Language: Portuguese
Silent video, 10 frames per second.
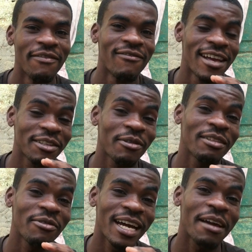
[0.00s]
Fly Squad,
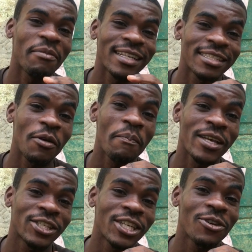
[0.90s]
o cara parece um
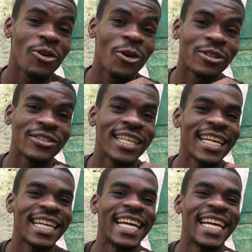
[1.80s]
peixe grosso, né?